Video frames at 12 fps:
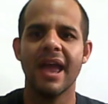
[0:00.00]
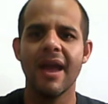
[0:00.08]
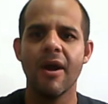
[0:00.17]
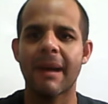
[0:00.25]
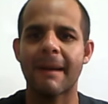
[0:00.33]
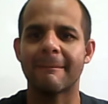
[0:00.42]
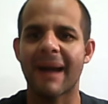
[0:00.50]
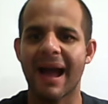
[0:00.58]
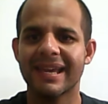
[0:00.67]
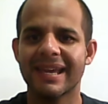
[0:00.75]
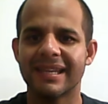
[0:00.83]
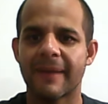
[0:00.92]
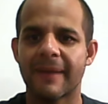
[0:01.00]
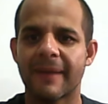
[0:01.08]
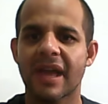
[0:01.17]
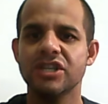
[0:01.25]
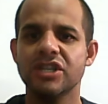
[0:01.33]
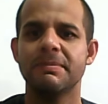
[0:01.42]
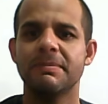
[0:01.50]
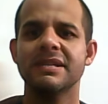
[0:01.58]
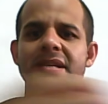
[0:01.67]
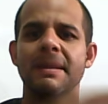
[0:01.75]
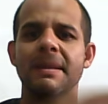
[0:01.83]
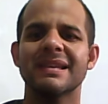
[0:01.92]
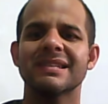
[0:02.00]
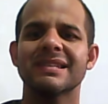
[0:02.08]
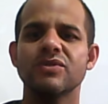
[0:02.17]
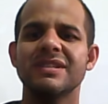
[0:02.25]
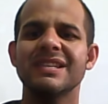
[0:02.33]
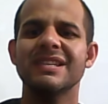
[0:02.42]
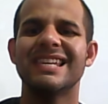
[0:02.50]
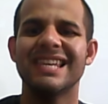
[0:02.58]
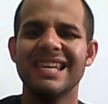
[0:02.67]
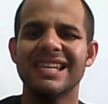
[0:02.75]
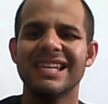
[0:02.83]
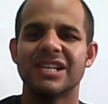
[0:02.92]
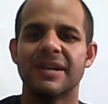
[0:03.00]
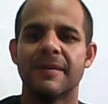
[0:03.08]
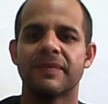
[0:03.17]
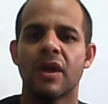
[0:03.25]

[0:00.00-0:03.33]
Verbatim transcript: uma máquina, a gente precisa pensar no seguinte: